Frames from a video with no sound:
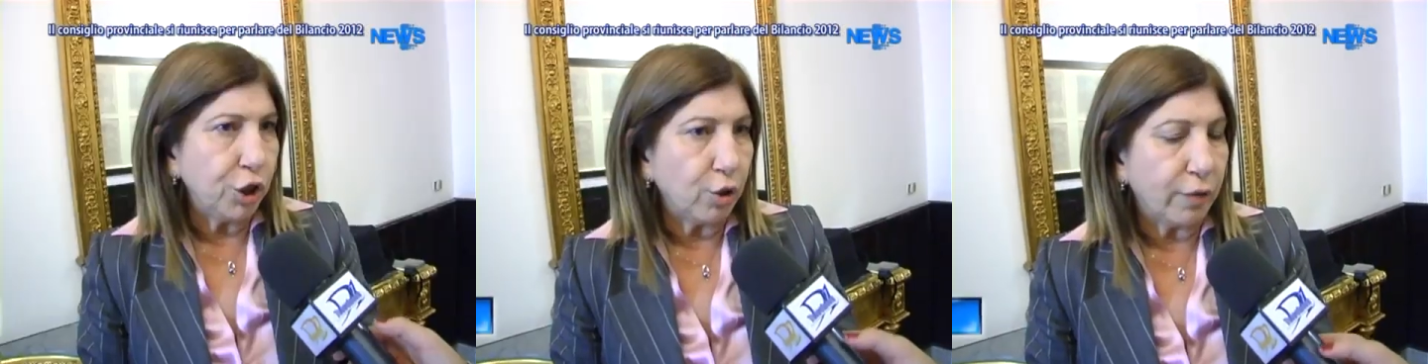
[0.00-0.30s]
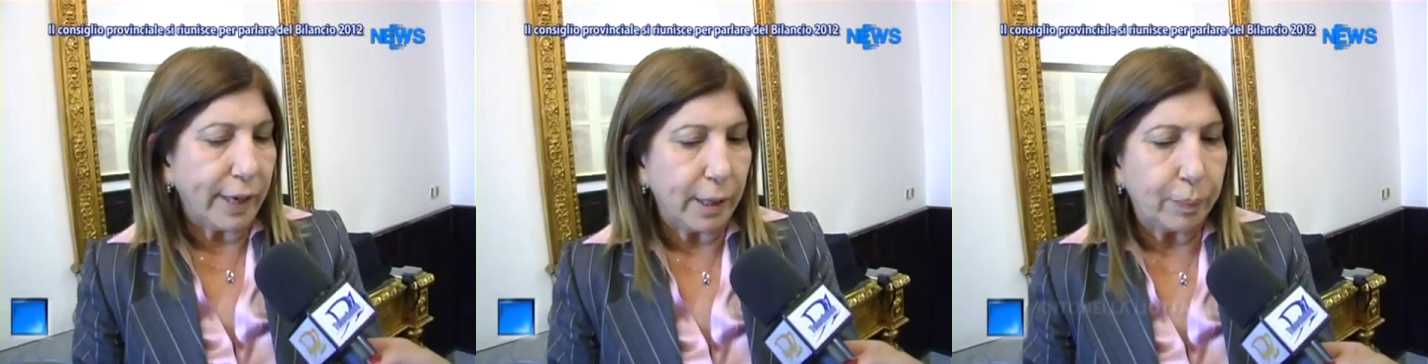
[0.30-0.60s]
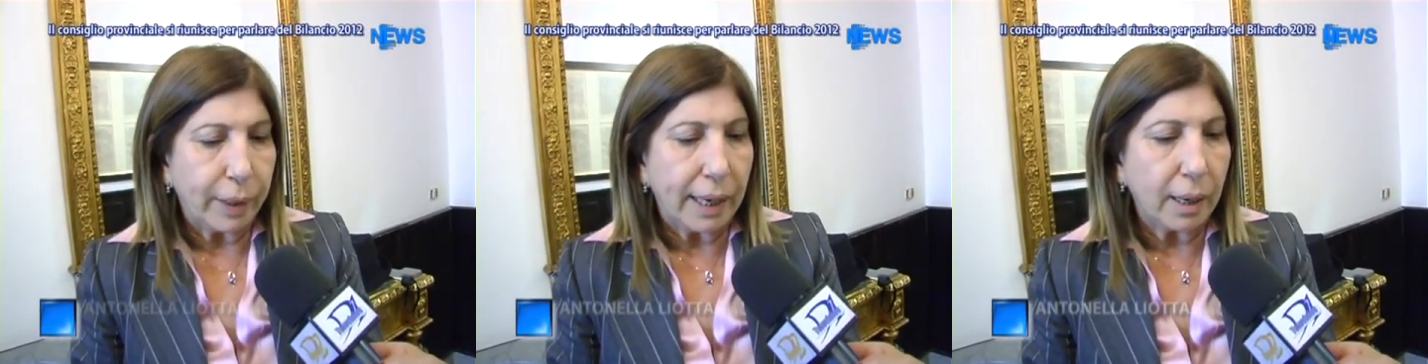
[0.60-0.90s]
di
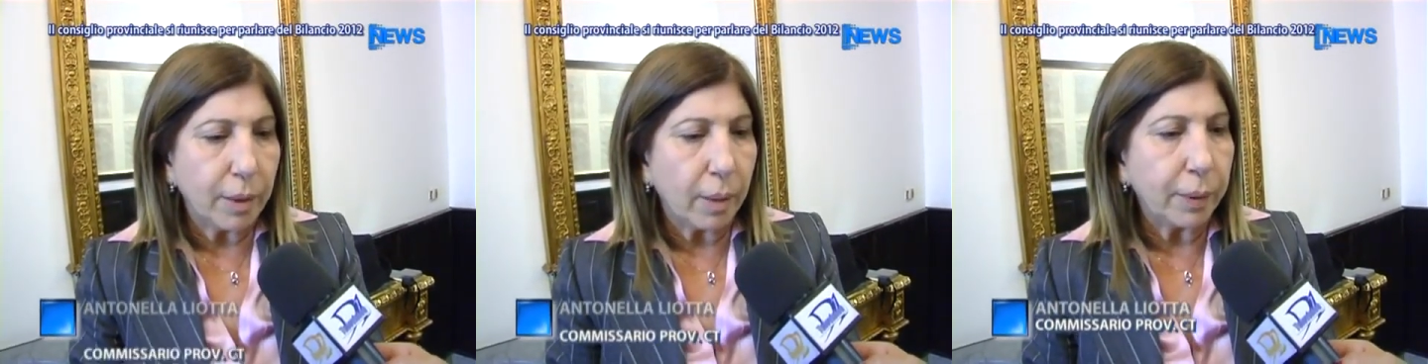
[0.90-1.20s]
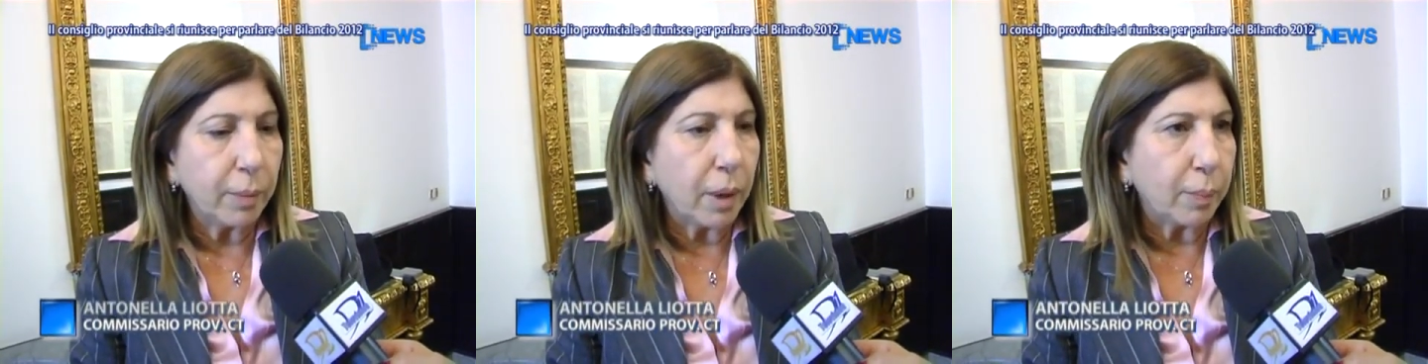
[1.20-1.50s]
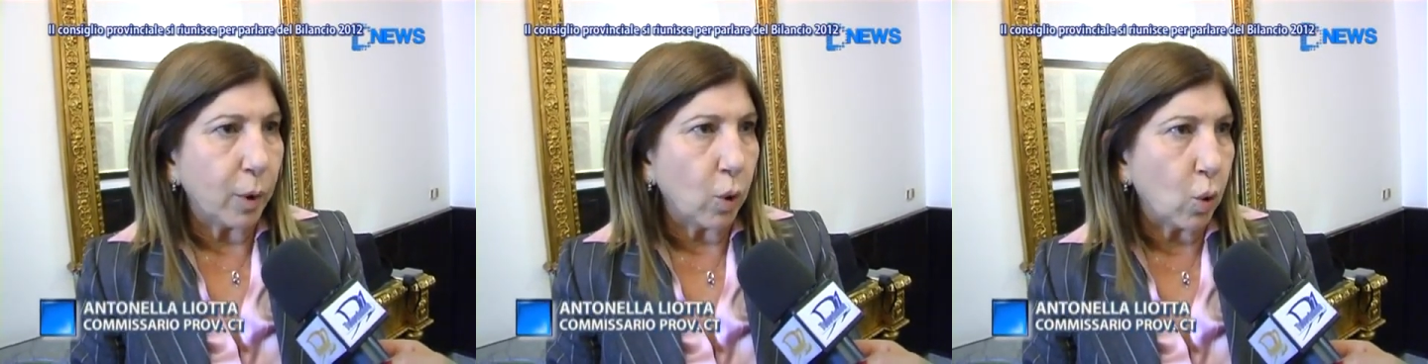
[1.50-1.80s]
novembre, la mia prima
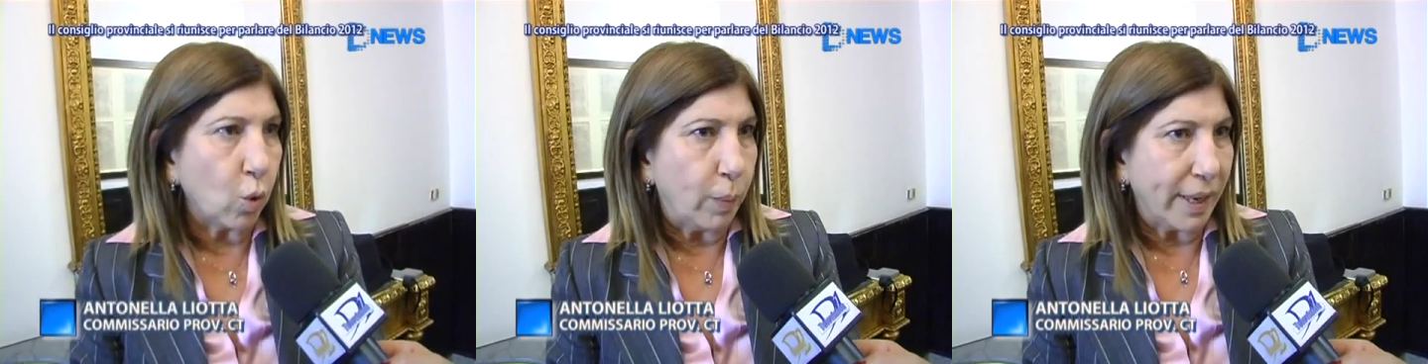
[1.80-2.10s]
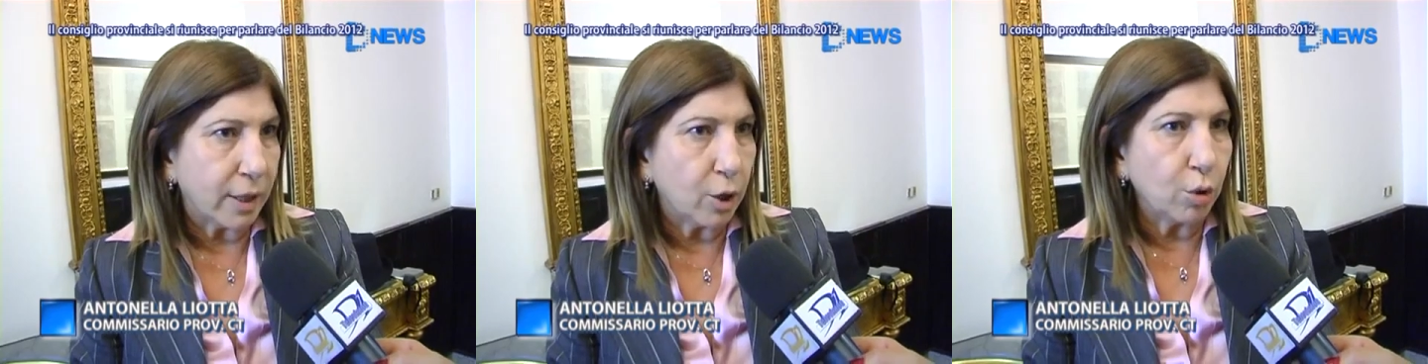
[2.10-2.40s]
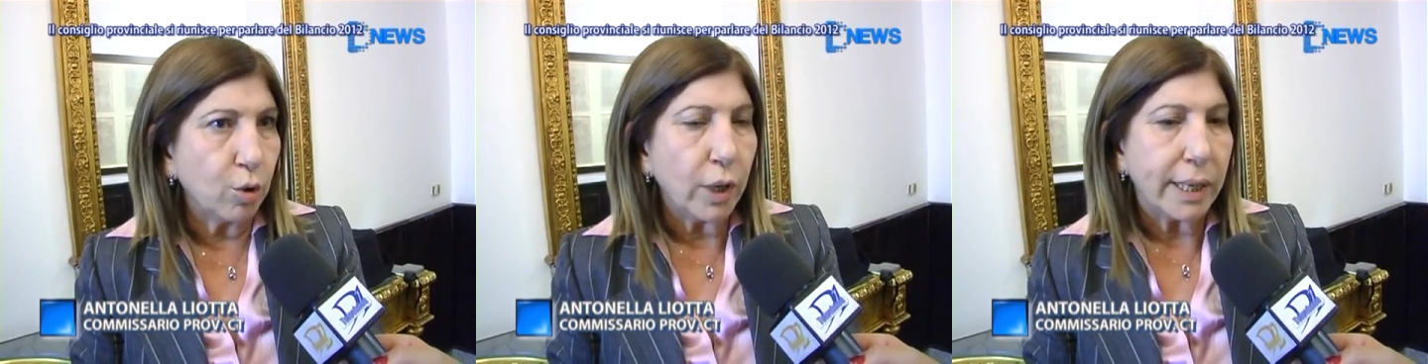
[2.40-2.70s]
preoccupazione
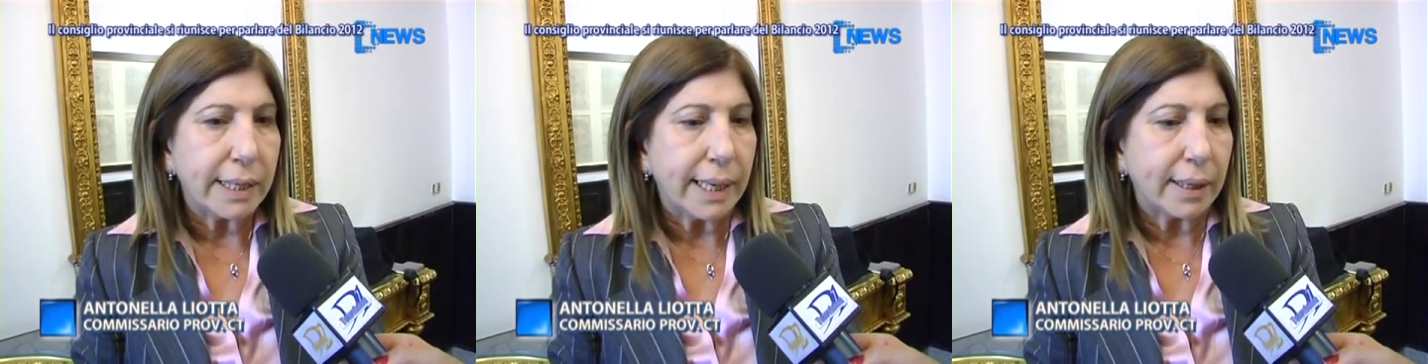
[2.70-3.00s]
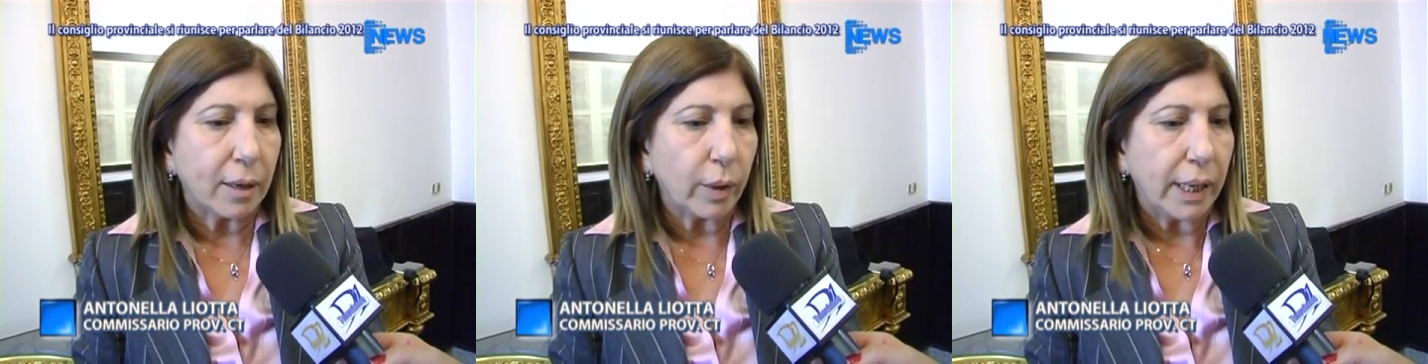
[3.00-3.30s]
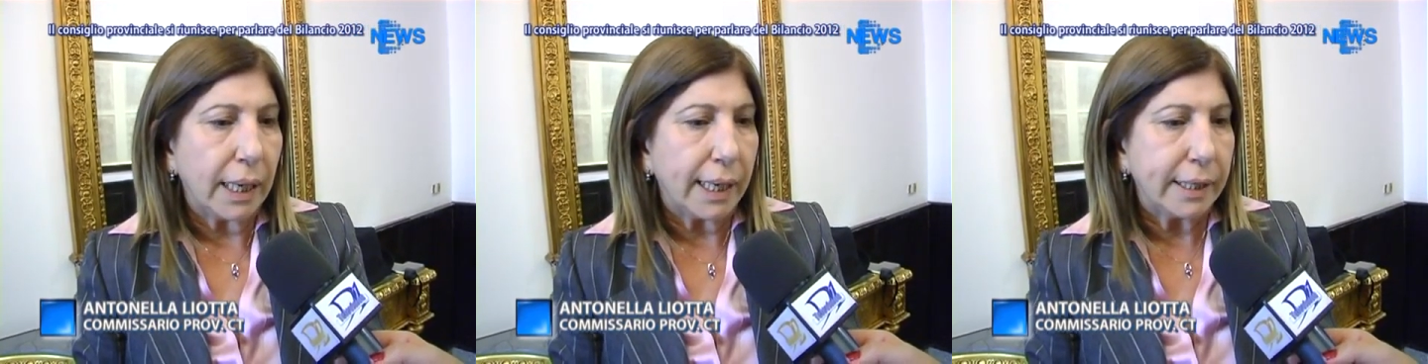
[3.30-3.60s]
azione è stata
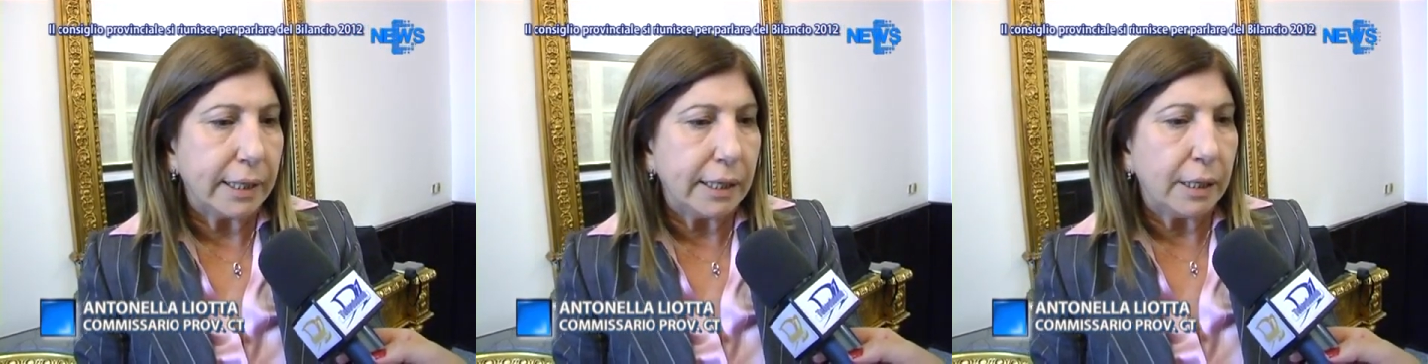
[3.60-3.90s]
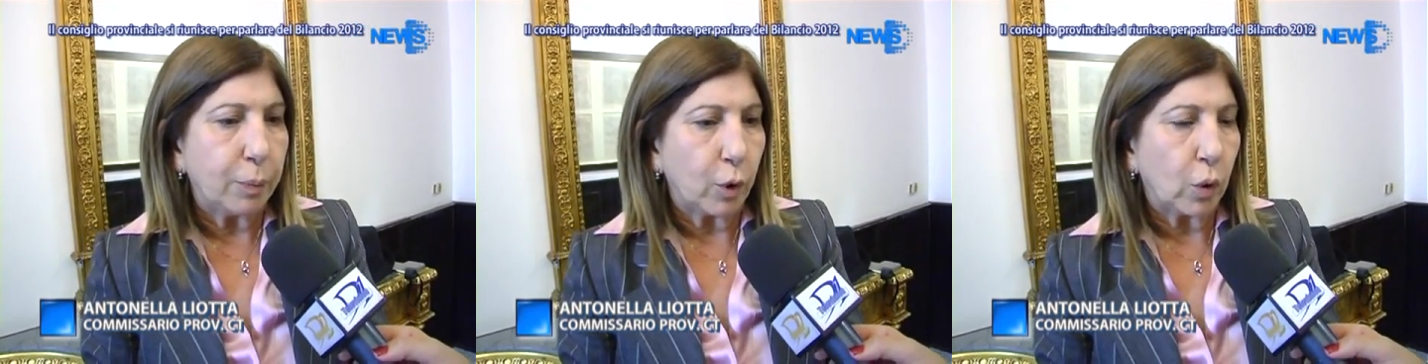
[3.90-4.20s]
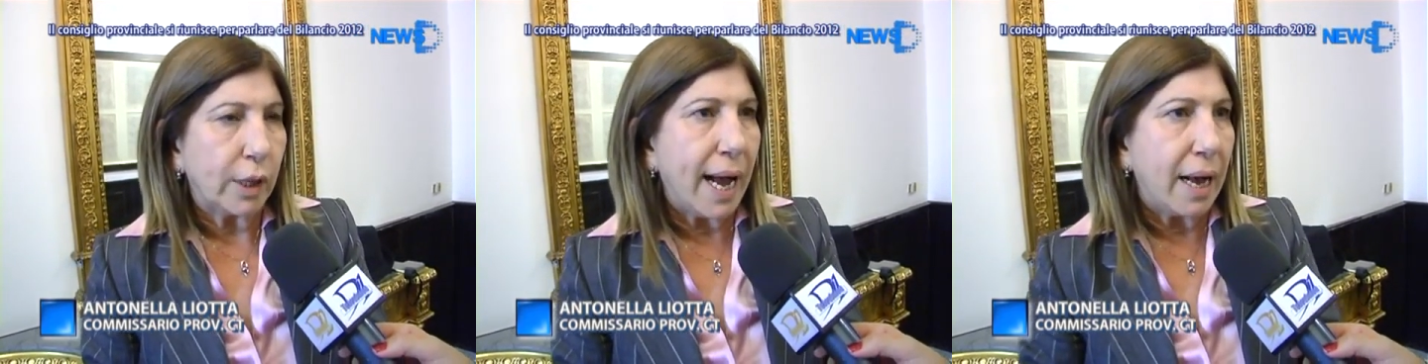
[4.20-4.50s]
quella di
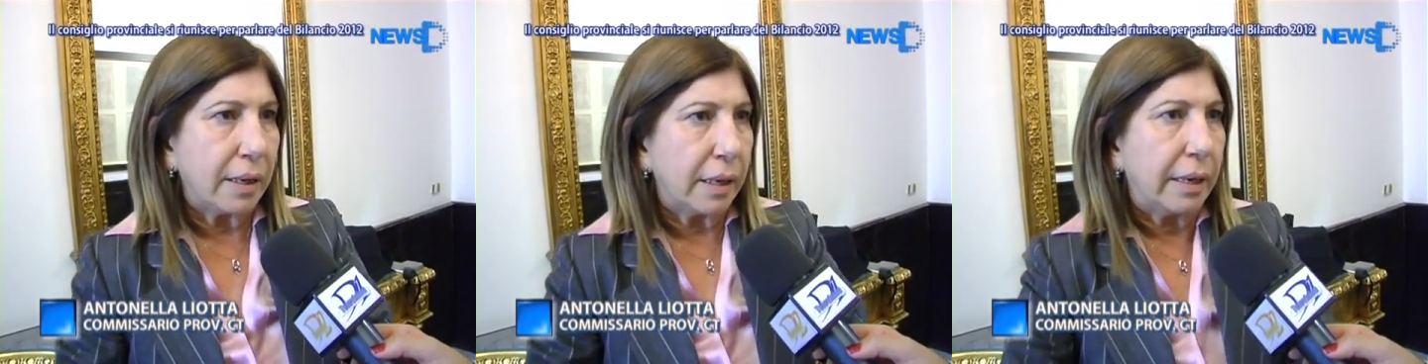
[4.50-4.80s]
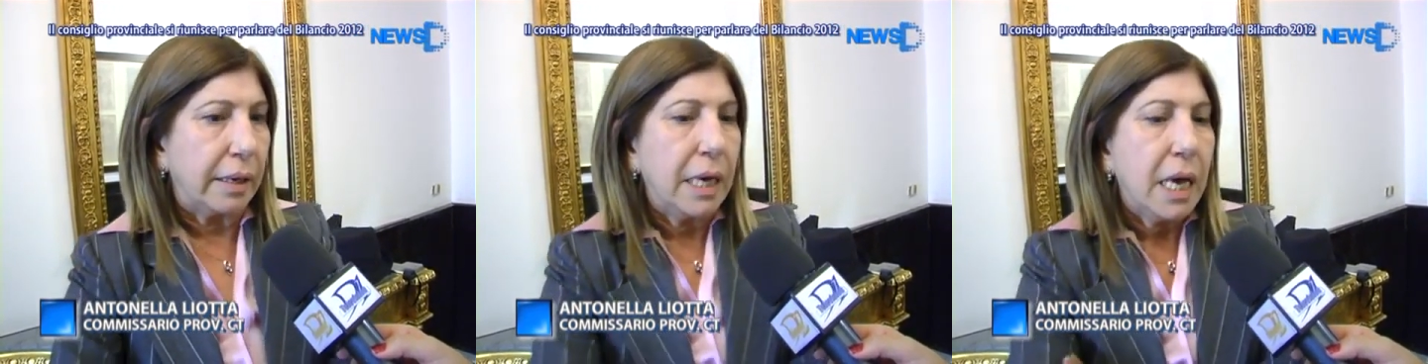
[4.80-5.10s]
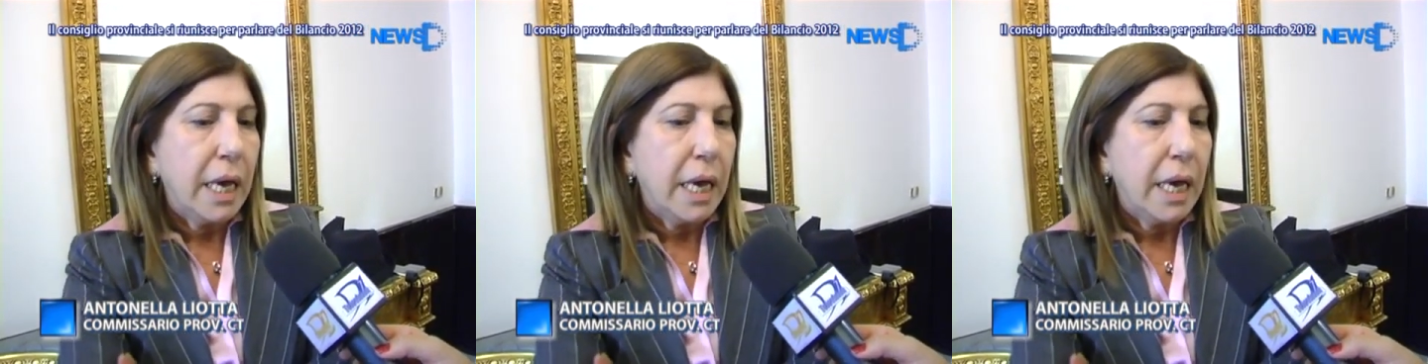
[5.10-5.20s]
portare